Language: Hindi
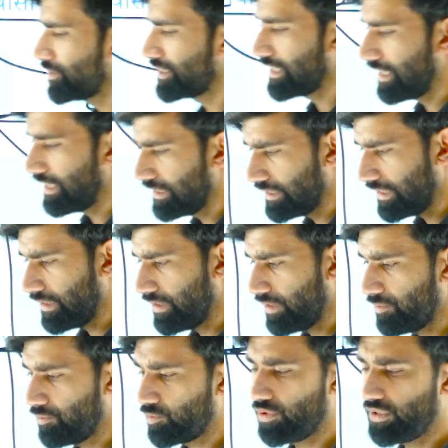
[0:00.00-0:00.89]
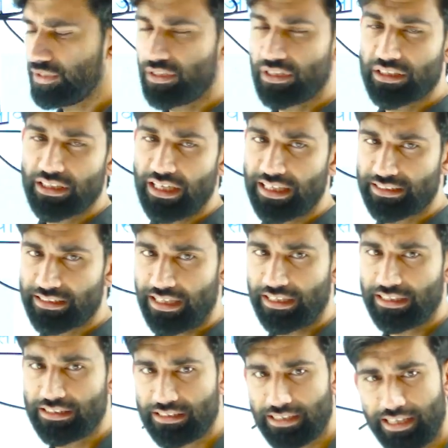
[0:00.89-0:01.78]
बता रहे हैं ताकि आपको ये चीज़ें
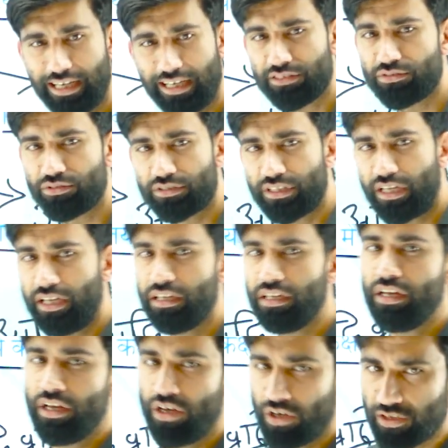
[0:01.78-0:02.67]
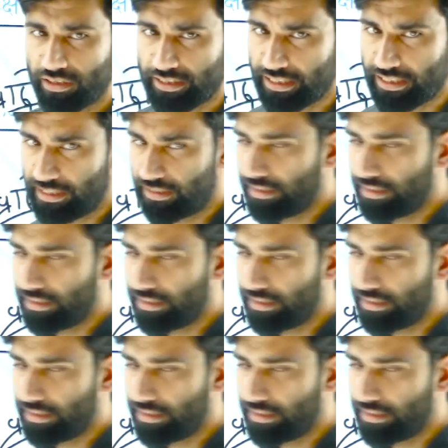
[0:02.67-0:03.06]
आसानी से याद हो जाएं और ये